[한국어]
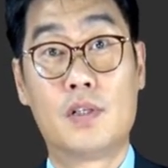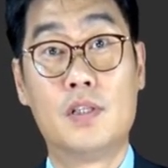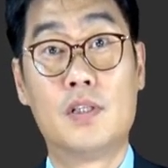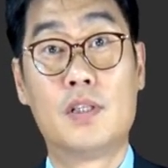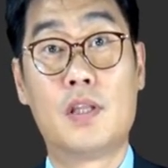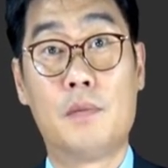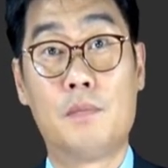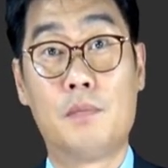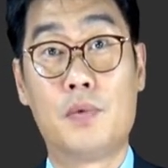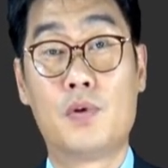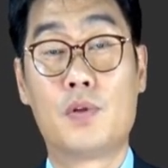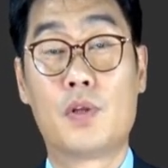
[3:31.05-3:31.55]
그
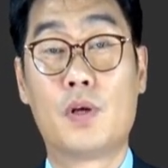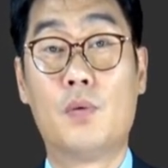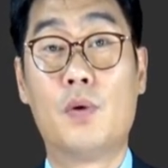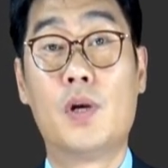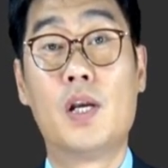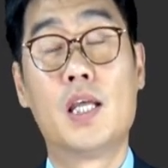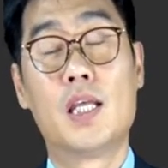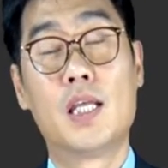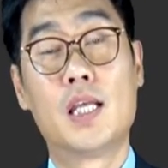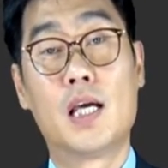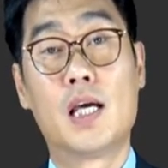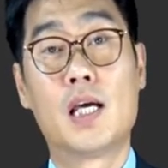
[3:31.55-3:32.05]
대표자
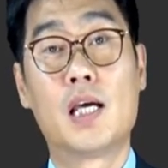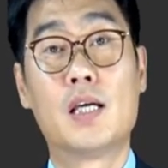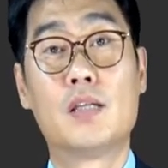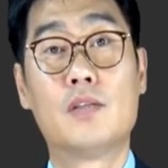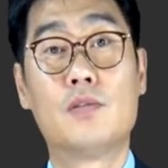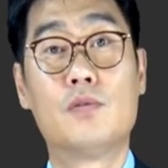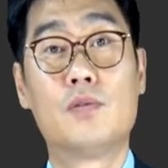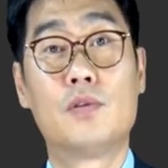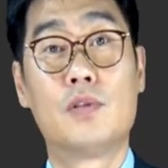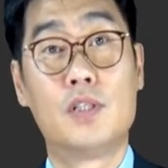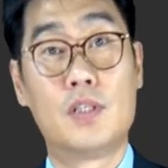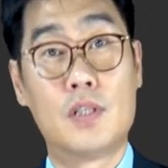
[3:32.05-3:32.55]
원래
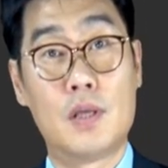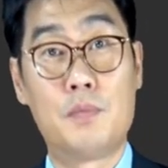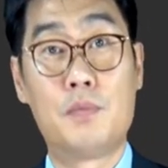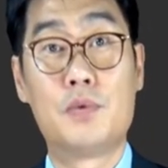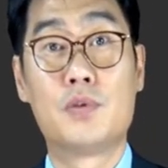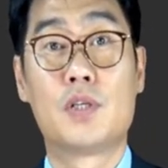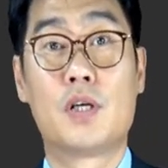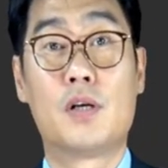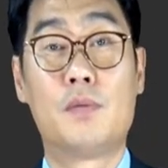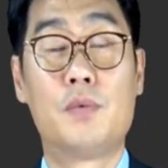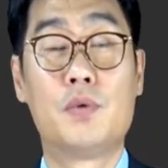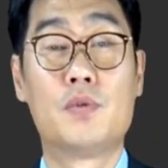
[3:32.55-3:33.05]
인간카드도 그
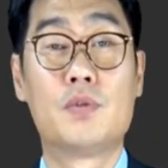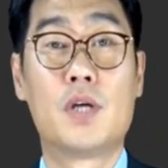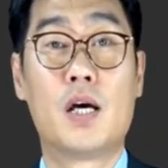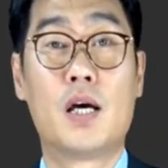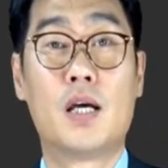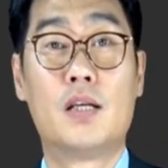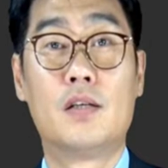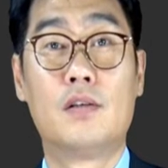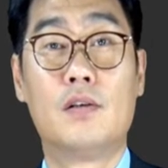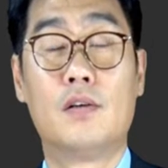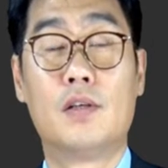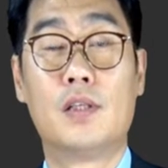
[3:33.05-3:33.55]
대표자를
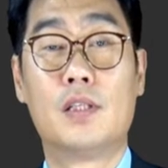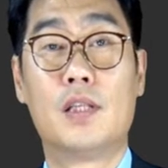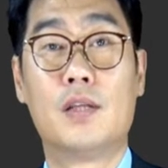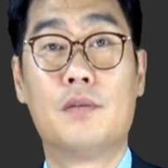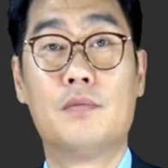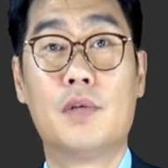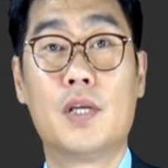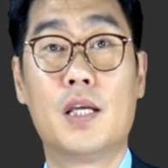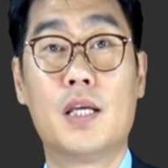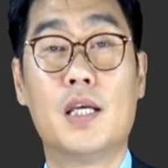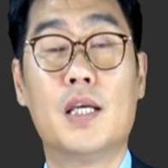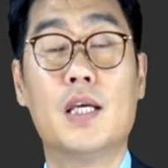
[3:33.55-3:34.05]
표상하는 거기
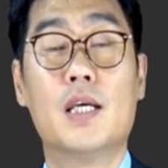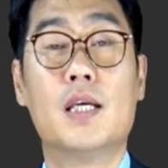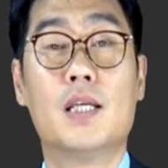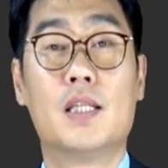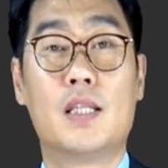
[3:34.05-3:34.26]
때문에